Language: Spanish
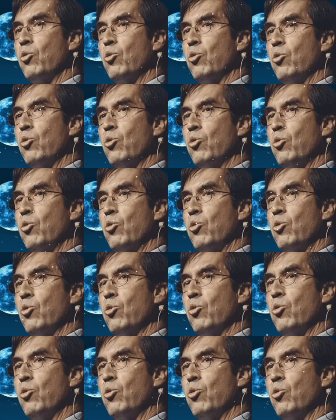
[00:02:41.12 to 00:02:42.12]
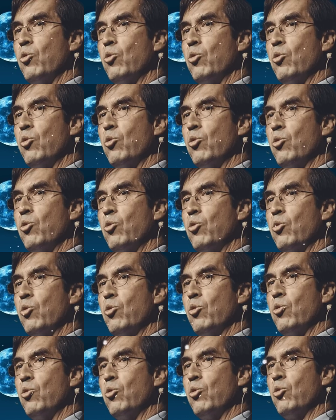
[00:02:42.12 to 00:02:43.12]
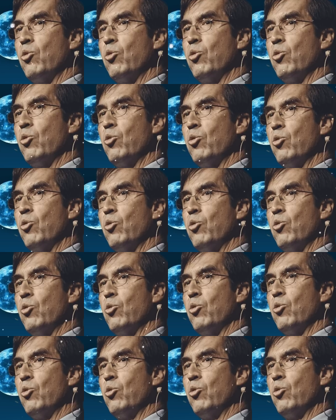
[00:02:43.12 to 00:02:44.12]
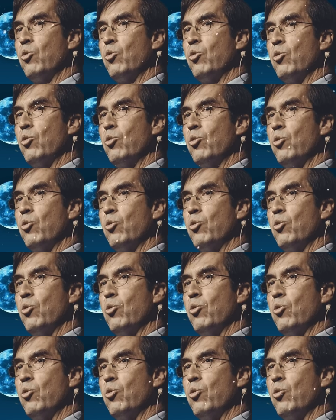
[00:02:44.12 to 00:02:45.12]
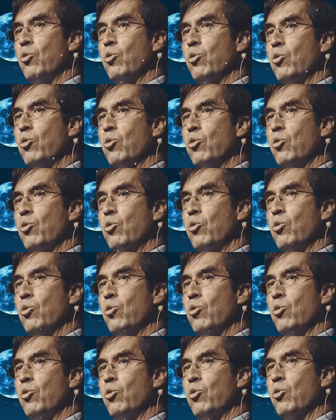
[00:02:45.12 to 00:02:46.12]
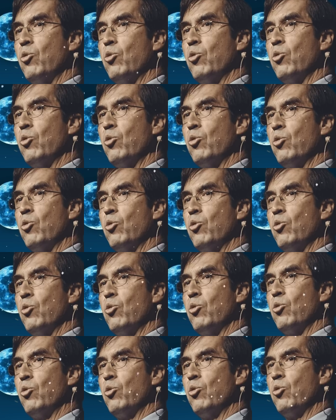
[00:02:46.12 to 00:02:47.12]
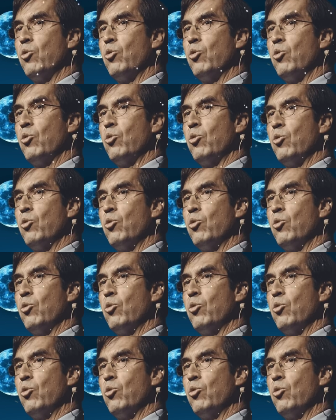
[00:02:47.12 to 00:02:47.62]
ayudarte a fijar la atención fundamentalmente en la respiración y en el cuerpo.